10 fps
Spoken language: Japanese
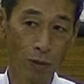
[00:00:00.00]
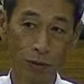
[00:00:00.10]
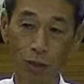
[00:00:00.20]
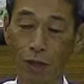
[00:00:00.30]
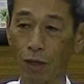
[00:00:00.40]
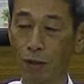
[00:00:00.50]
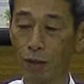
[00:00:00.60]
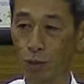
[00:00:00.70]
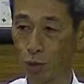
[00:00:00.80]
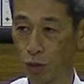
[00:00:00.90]
そした
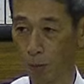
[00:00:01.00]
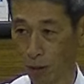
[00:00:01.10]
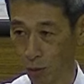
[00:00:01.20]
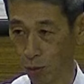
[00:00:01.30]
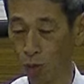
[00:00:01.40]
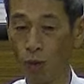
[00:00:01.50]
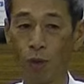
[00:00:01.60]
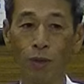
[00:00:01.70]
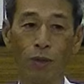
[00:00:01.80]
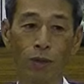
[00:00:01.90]
ら血糖値がパッと
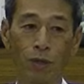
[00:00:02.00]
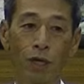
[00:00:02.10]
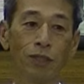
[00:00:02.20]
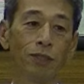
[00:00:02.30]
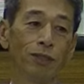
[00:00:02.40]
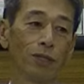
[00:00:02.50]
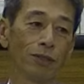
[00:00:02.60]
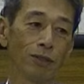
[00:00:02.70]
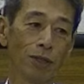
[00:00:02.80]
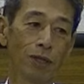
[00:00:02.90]
こう改善した
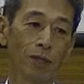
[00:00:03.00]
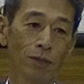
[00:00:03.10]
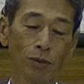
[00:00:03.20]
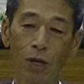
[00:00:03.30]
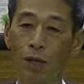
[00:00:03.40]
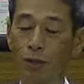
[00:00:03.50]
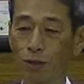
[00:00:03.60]
んですね。それは